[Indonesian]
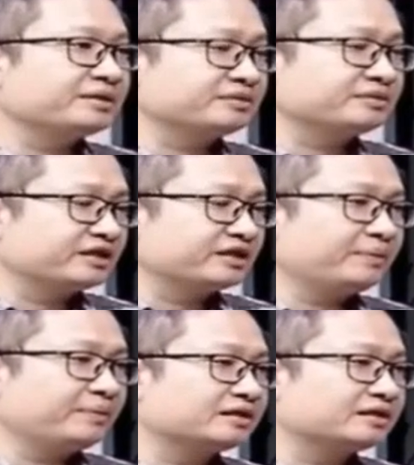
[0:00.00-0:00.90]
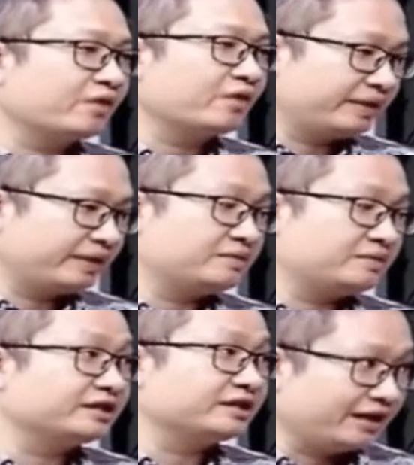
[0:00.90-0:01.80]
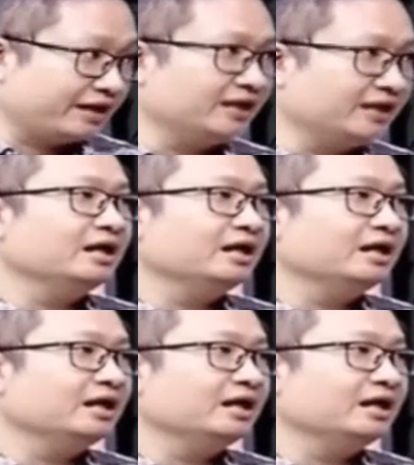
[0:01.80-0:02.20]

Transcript: spesifik biasanya wealth management syariah